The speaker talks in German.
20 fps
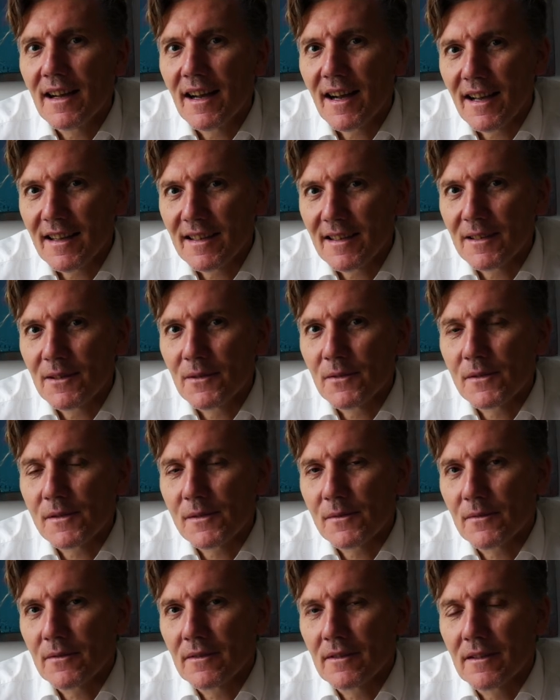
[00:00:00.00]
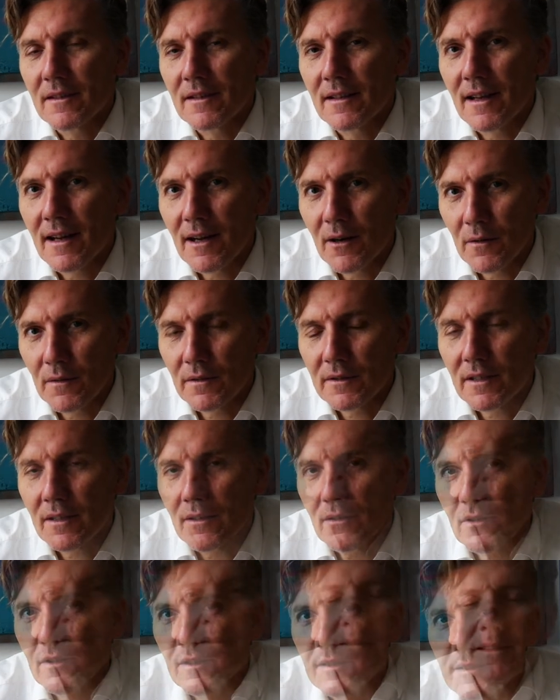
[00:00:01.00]
eine Lösung
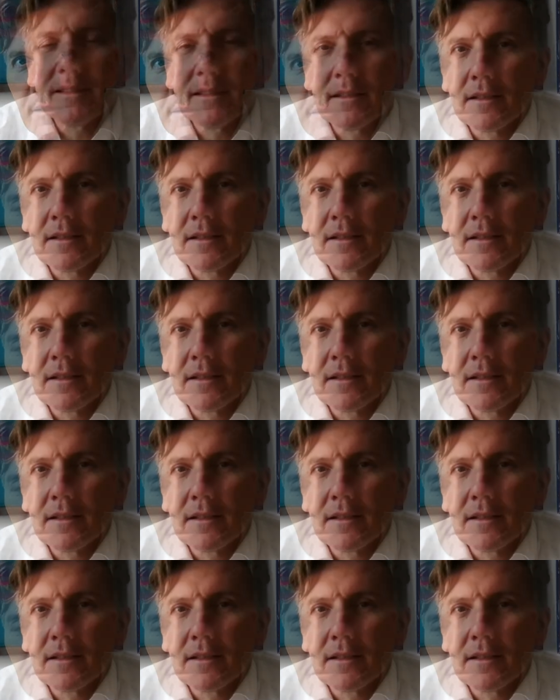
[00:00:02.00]
auftaucht.